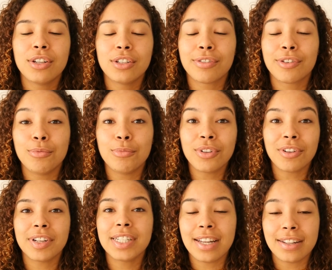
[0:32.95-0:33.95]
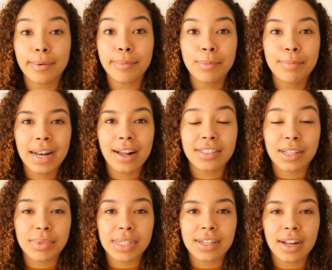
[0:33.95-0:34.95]
Sauf que le monde en fait il a tellement de mal à
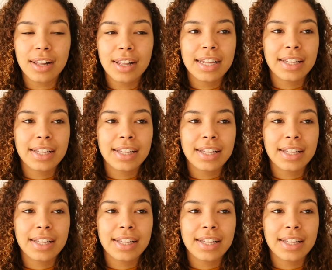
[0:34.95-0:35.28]
accepter ça,